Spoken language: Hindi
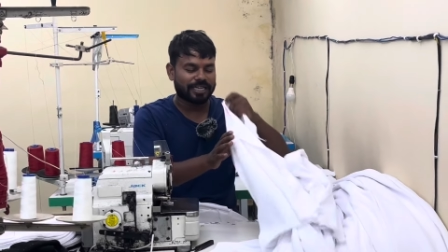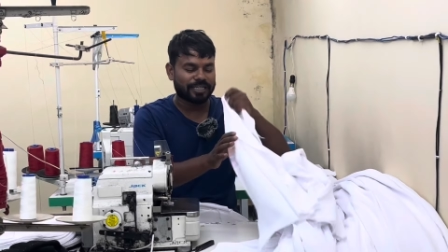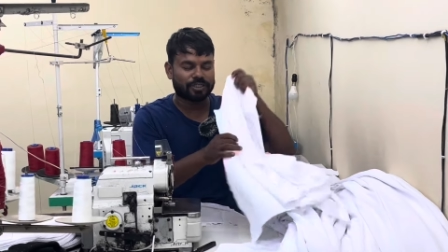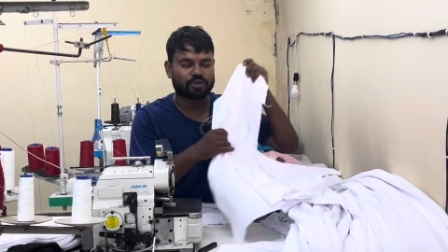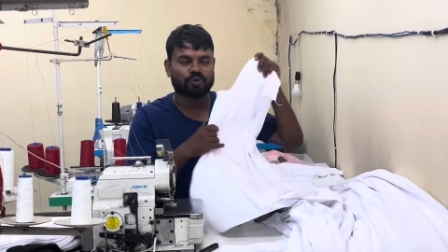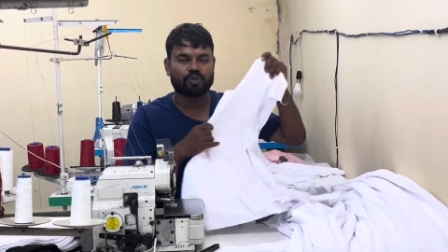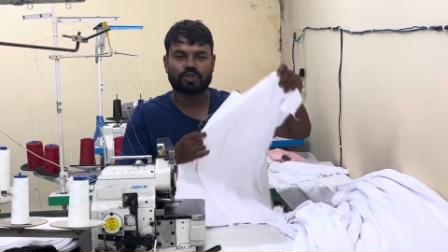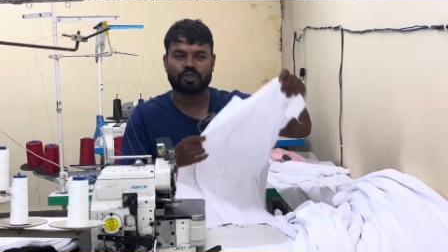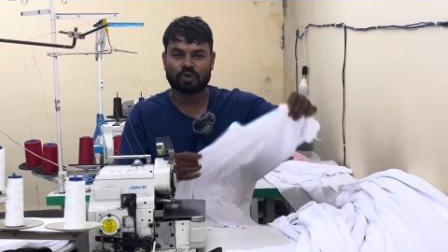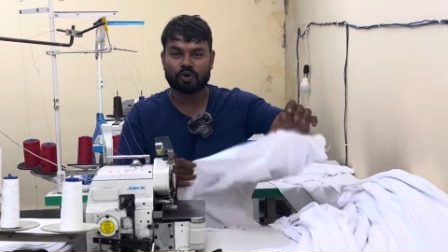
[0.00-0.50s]
आज
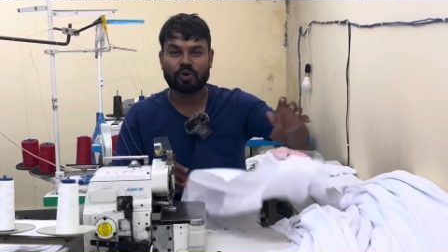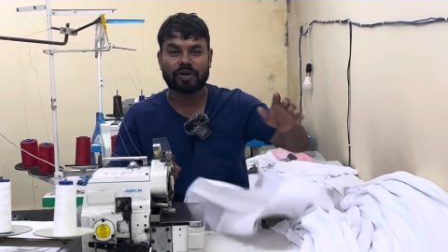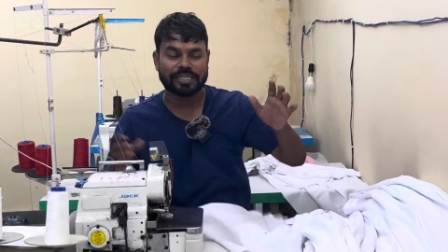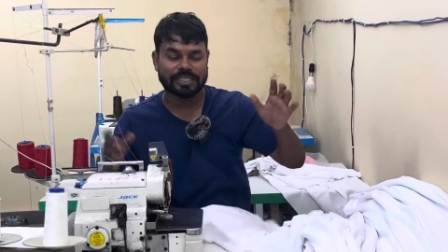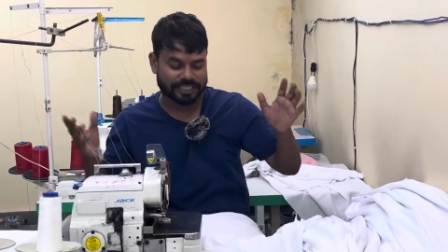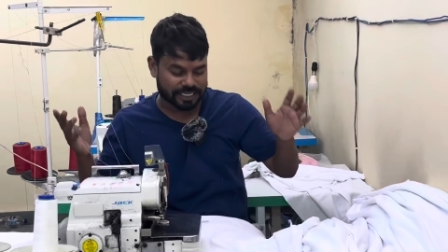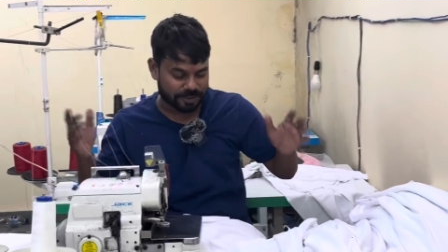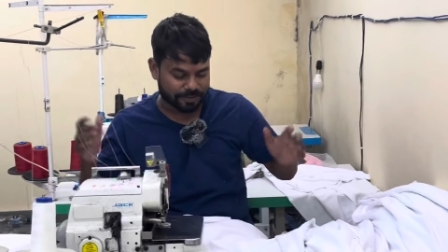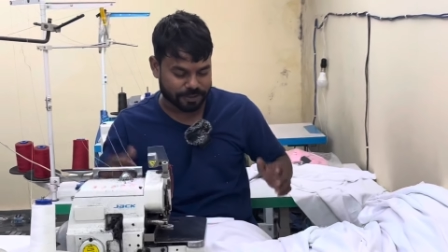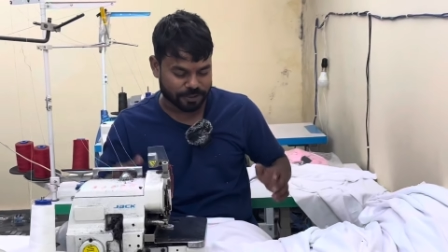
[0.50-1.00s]
कुछ
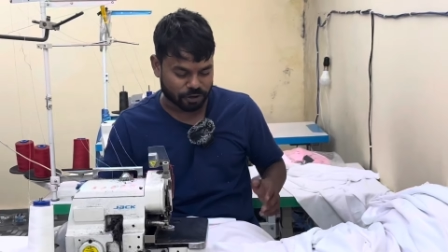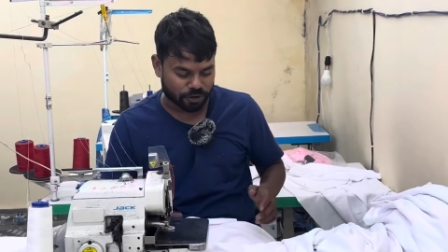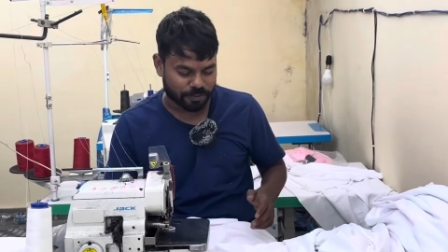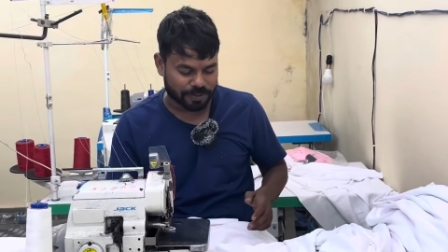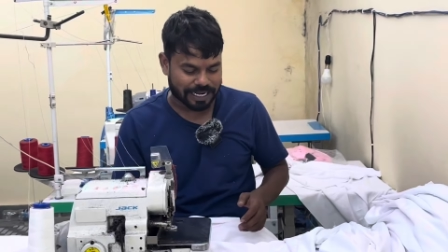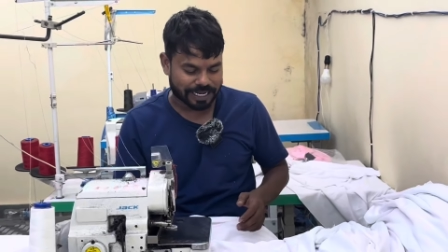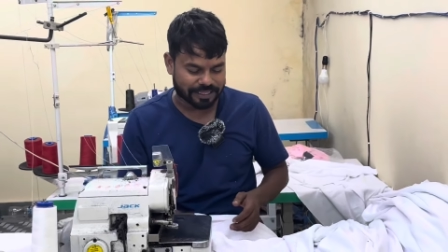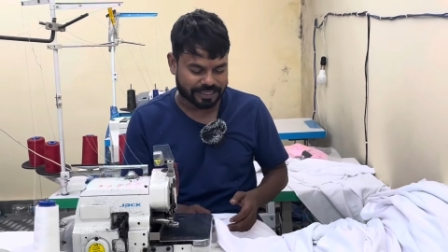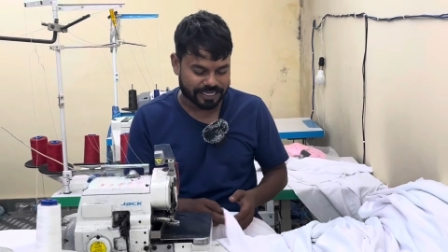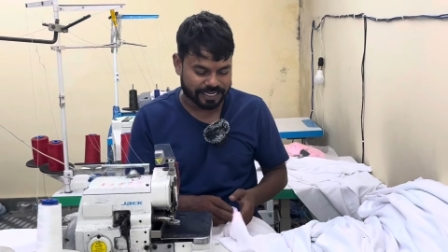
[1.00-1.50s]
नॉलेज की वीडियो
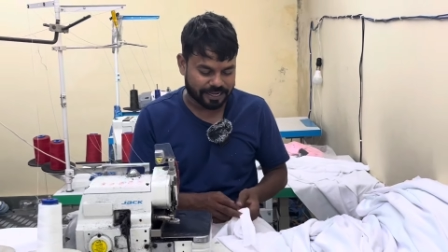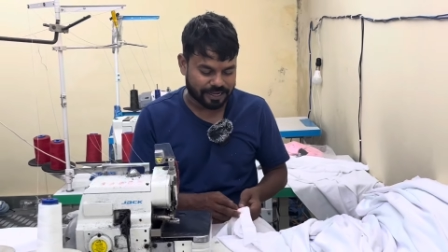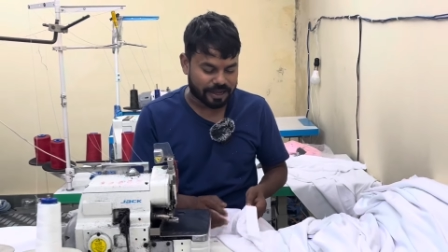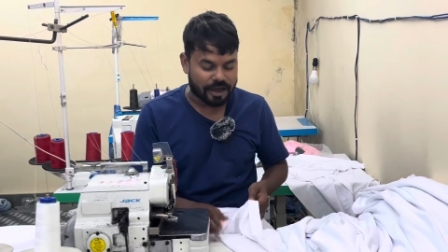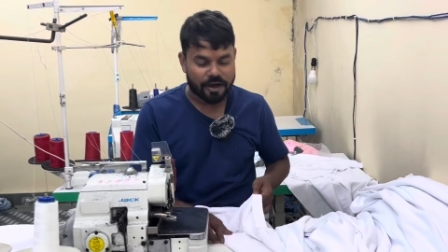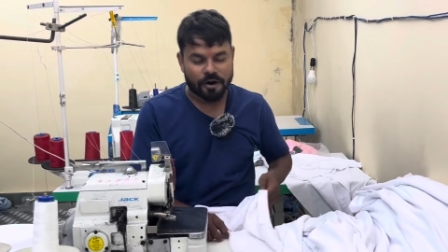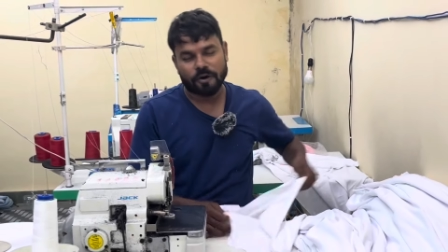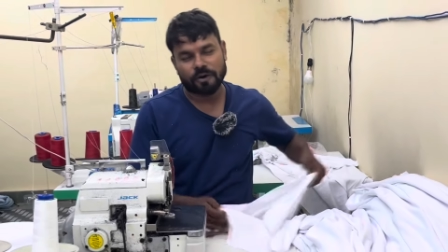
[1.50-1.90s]
बनाते हैं